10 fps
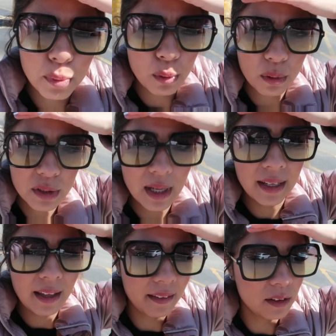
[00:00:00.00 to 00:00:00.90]
oscuros
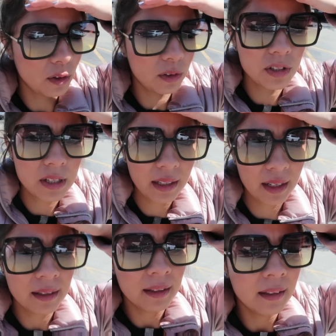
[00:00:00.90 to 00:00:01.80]
ahí adentro, no se
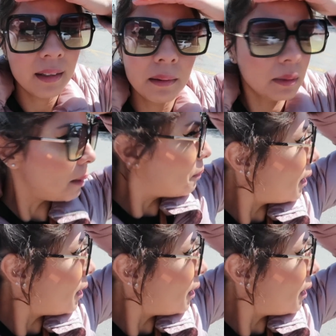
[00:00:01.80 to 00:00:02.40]
crean. Me